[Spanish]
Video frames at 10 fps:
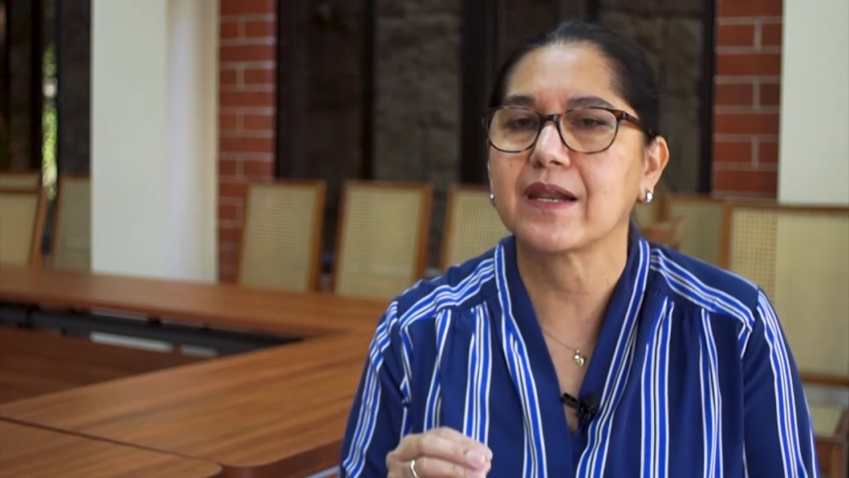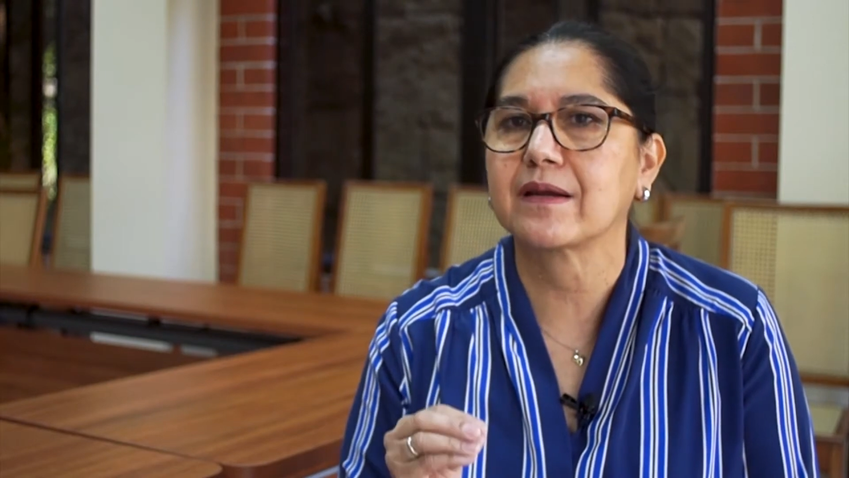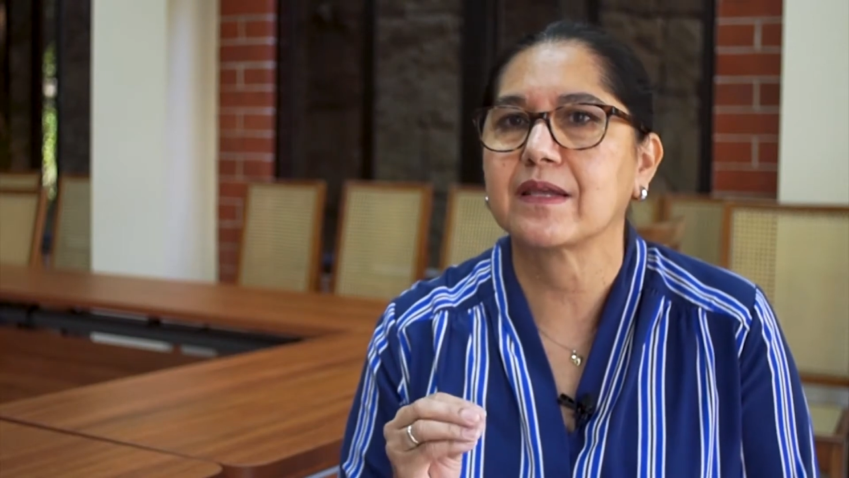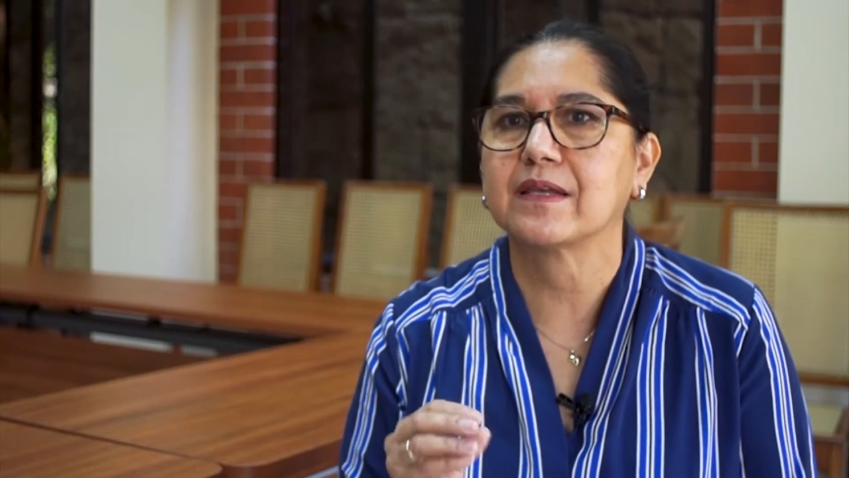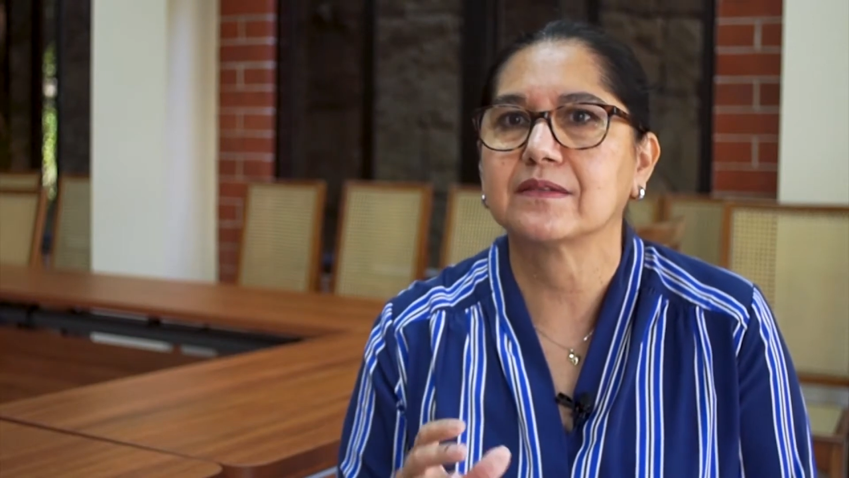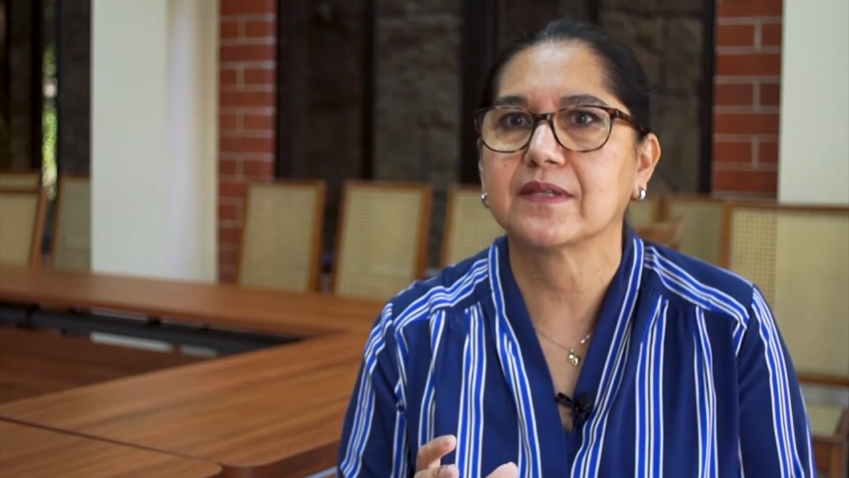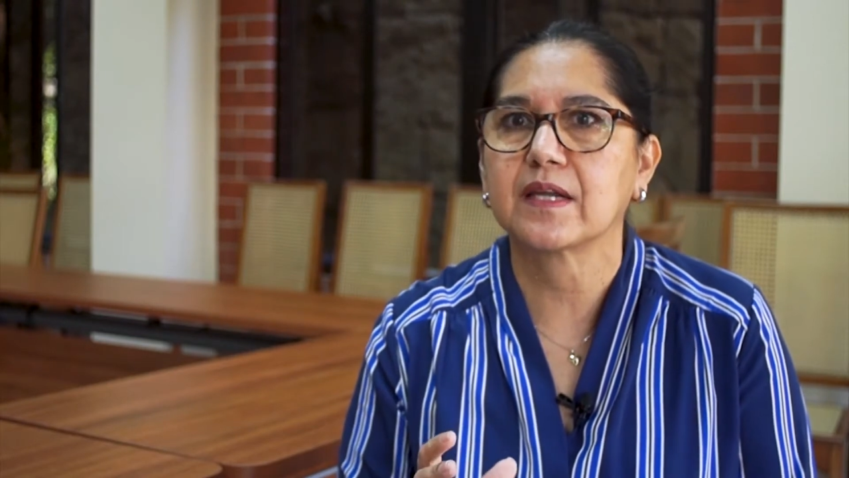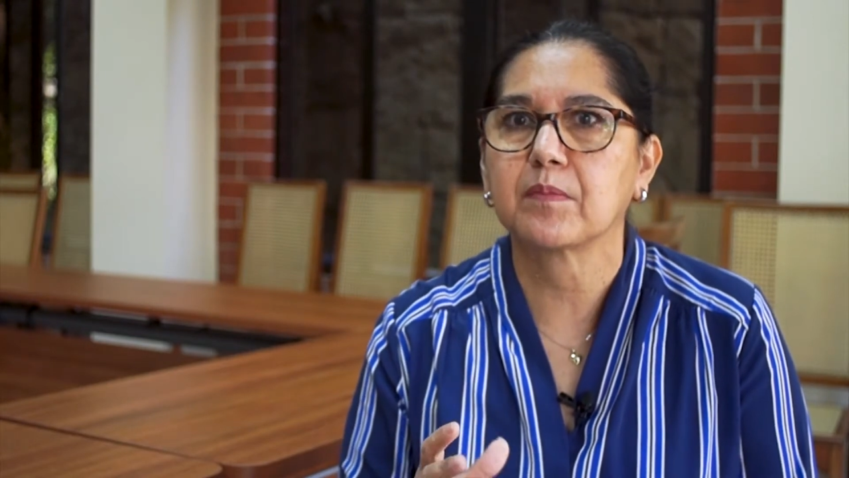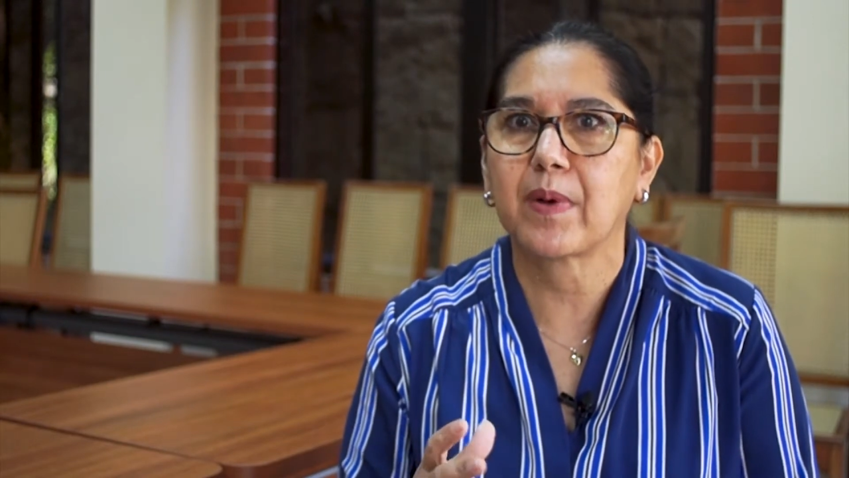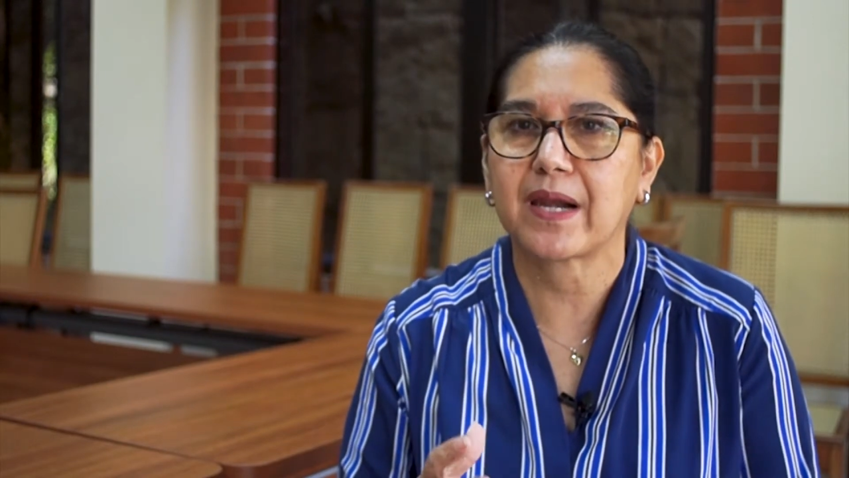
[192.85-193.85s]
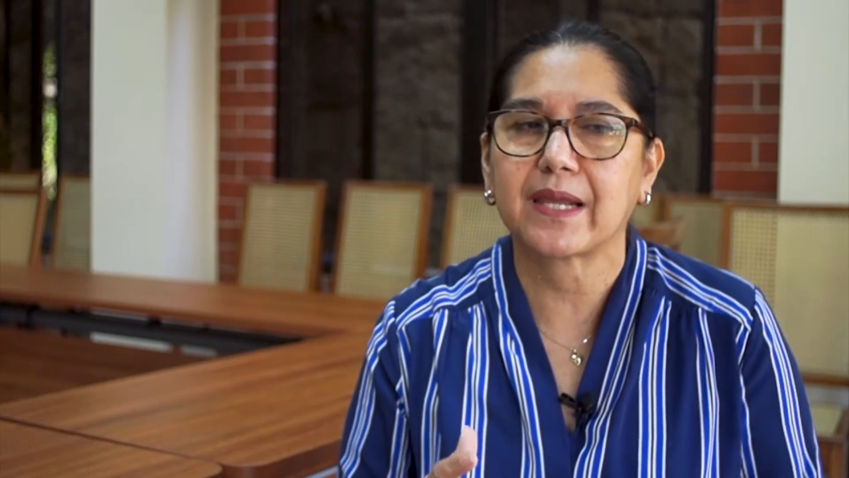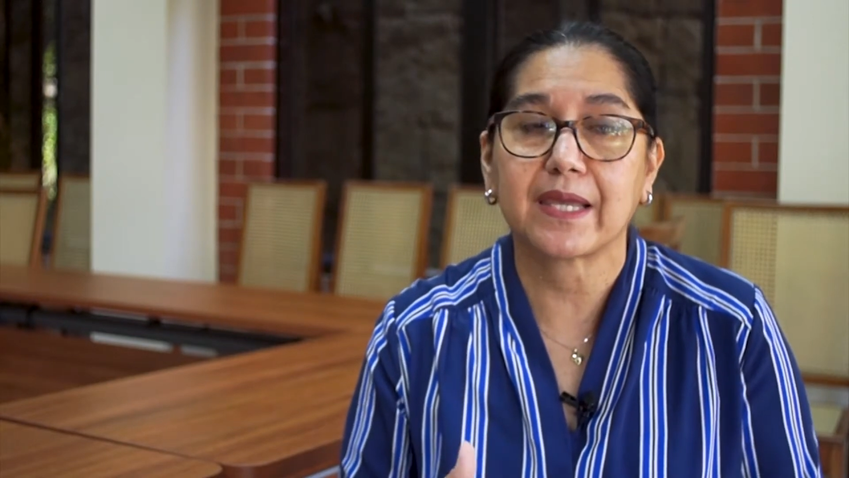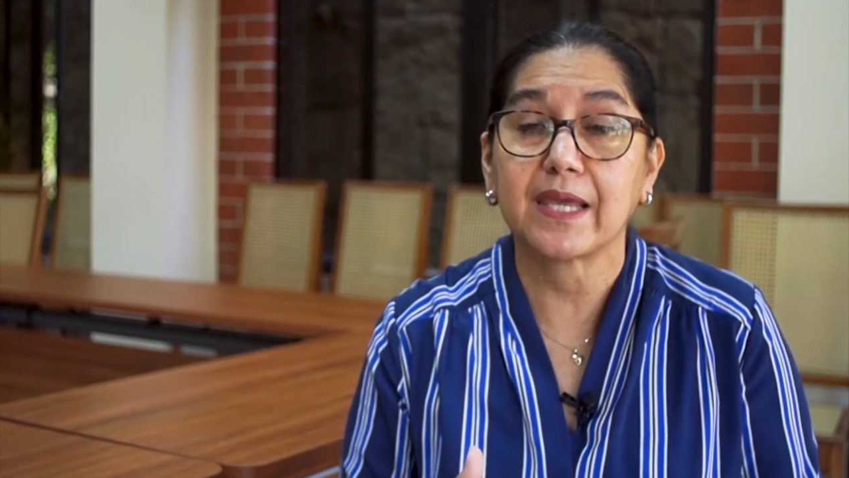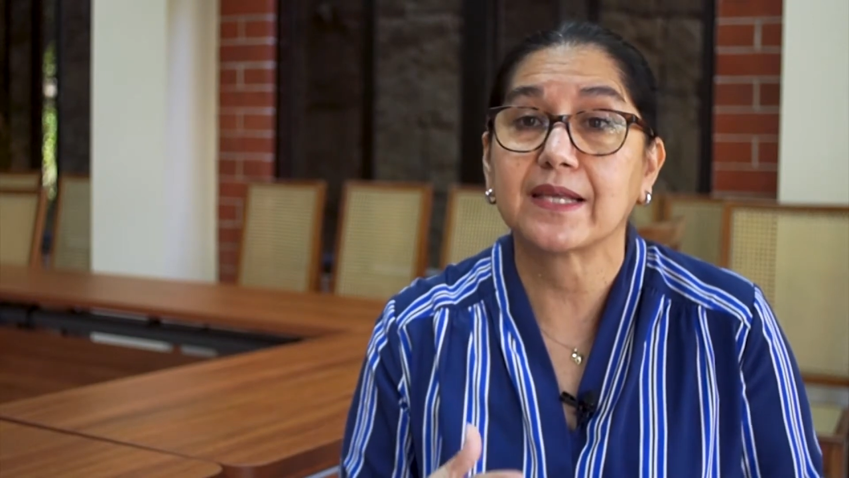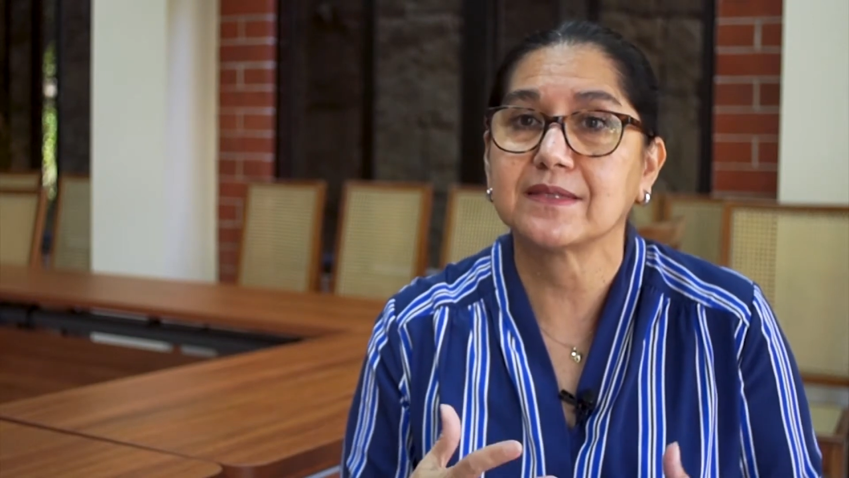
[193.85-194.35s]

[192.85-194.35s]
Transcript: enriquecer para que